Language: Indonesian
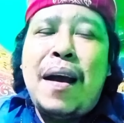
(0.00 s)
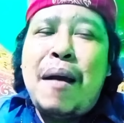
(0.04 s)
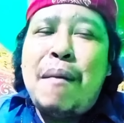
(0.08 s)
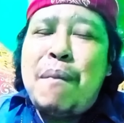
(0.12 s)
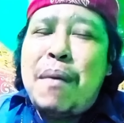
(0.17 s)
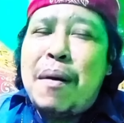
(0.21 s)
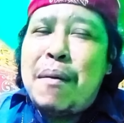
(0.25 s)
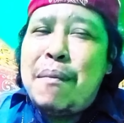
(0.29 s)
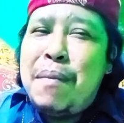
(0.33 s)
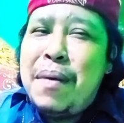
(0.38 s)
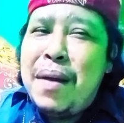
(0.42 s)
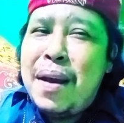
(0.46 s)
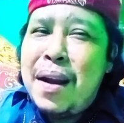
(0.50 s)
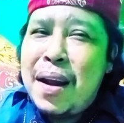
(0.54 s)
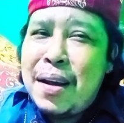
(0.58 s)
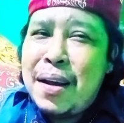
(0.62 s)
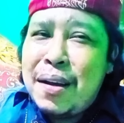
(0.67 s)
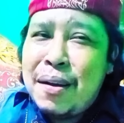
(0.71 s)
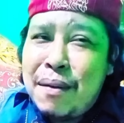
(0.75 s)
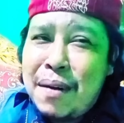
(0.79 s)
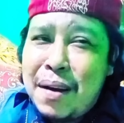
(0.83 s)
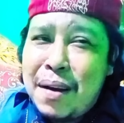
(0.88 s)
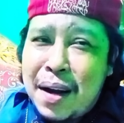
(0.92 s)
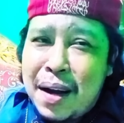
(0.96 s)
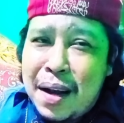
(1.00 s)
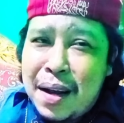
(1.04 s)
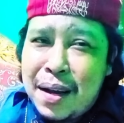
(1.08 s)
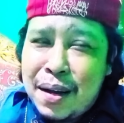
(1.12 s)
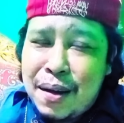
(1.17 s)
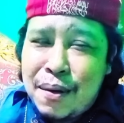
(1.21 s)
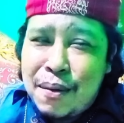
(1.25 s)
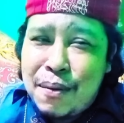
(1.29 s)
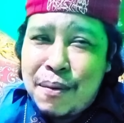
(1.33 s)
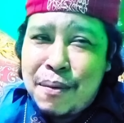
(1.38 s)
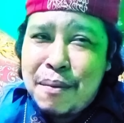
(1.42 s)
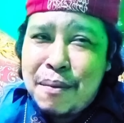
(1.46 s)
apabila
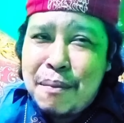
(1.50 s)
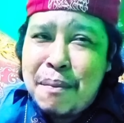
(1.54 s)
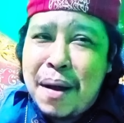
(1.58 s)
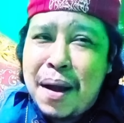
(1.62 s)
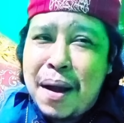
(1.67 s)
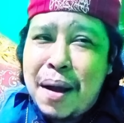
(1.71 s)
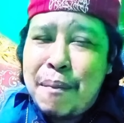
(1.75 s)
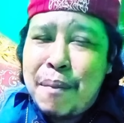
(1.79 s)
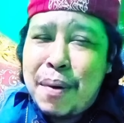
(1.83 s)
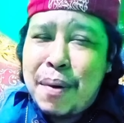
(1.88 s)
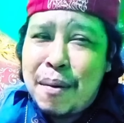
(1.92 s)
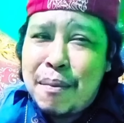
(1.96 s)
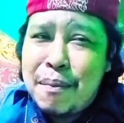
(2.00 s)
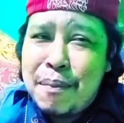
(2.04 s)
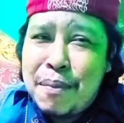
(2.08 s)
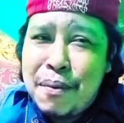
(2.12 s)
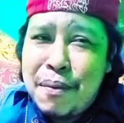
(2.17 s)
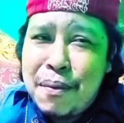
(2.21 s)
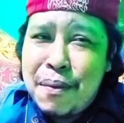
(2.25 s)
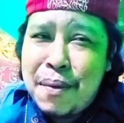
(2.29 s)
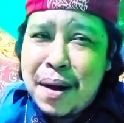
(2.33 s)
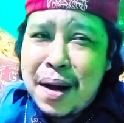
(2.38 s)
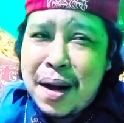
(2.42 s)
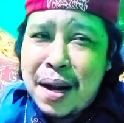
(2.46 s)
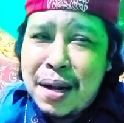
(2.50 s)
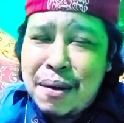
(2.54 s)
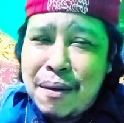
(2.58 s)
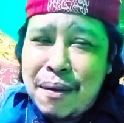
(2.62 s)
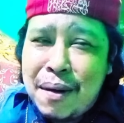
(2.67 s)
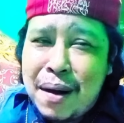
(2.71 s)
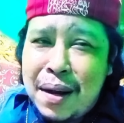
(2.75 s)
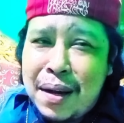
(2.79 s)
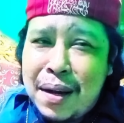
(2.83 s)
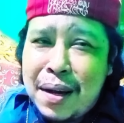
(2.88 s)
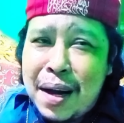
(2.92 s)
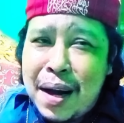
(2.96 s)
saudaraku baik perempuan
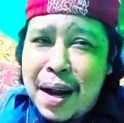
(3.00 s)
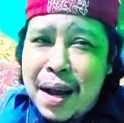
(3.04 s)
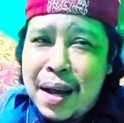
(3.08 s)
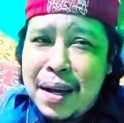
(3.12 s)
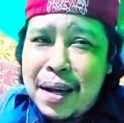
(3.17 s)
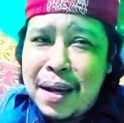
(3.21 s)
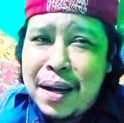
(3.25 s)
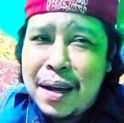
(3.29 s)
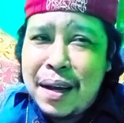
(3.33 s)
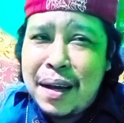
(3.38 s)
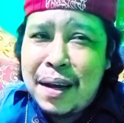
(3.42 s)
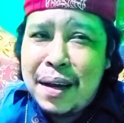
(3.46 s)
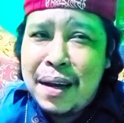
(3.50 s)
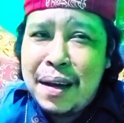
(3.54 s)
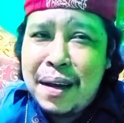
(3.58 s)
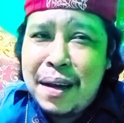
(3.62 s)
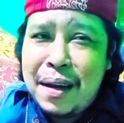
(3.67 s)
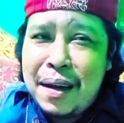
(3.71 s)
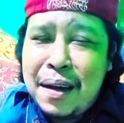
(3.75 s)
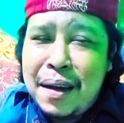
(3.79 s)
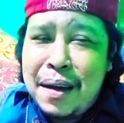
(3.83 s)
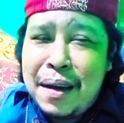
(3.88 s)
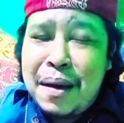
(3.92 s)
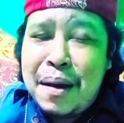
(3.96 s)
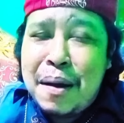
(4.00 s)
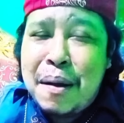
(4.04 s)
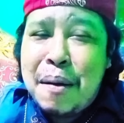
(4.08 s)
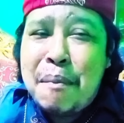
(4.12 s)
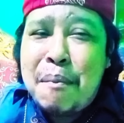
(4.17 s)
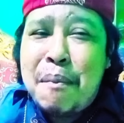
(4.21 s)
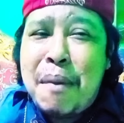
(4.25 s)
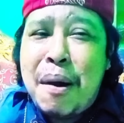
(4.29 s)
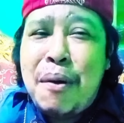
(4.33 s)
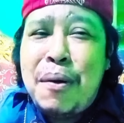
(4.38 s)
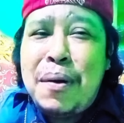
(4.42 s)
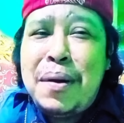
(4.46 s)
atau laki-laki
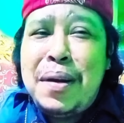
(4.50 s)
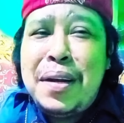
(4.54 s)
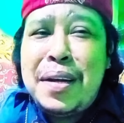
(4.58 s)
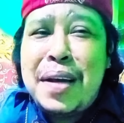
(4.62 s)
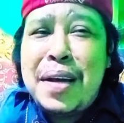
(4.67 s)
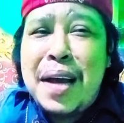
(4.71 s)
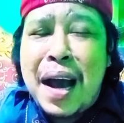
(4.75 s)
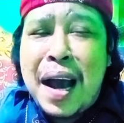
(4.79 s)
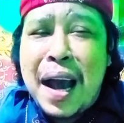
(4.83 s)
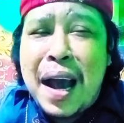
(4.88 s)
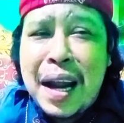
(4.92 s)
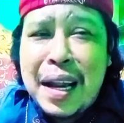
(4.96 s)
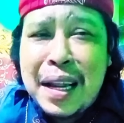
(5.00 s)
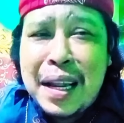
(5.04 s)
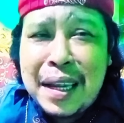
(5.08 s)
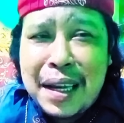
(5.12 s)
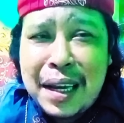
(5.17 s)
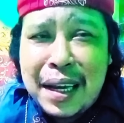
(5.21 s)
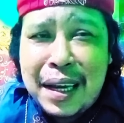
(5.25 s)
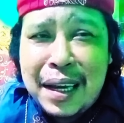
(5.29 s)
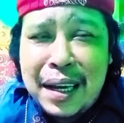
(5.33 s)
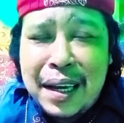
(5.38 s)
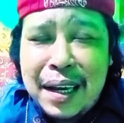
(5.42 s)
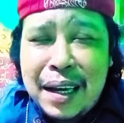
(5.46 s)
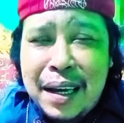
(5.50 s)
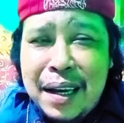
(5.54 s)
mau dijahati